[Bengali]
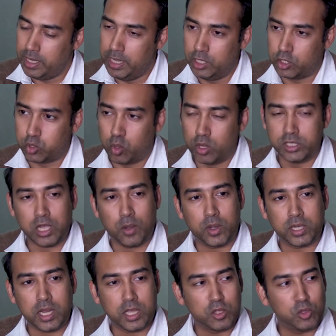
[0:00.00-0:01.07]
এই সরে
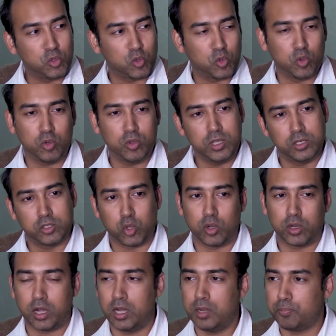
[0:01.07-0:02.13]
যাওয়াটাই কিন্তু হলো এই
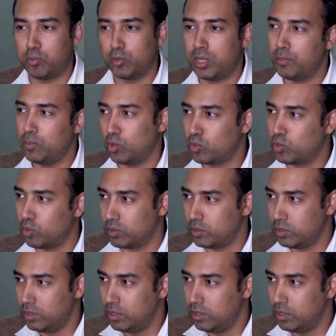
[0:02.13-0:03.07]
সরকারের প্রধান লক্ষণ